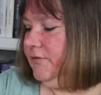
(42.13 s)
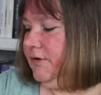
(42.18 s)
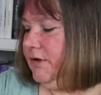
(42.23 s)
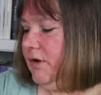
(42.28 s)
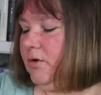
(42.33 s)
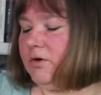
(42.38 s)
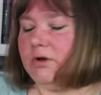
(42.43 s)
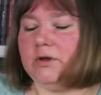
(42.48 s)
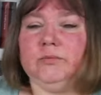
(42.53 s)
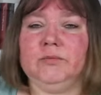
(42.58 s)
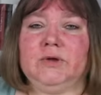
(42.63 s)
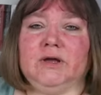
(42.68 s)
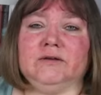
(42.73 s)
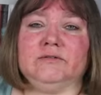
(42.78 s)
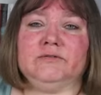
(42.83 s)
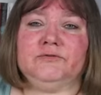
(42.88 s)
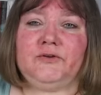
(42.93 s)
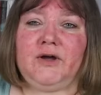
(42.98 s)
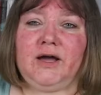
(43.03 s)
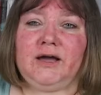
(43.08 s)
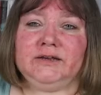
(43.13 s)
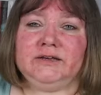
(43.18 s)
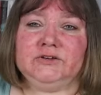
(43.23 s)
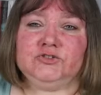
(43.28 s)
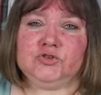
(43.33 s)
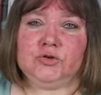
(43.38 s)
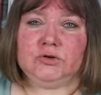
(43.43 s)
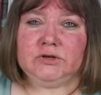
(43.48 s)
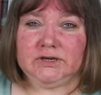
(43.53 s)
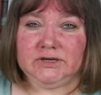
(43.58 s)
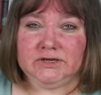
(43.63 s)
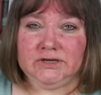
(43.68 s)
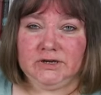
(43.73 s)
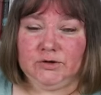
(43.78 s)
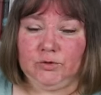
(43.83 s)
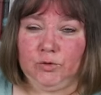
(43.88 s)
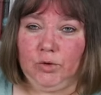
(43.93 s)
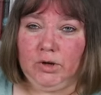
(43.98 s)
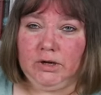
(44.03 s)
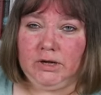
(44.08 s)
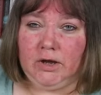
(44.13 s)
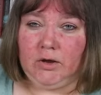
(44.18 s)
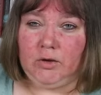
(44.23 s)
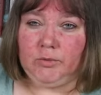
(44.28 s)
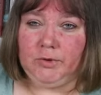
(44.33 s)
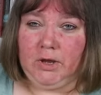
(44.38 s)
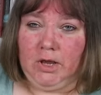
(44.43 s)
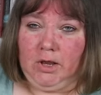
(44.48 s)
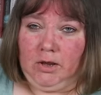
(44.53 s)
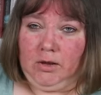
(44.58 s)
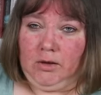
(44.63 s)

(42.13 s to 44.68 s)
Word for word: wie auch immer, fahren schon in den Urlaub.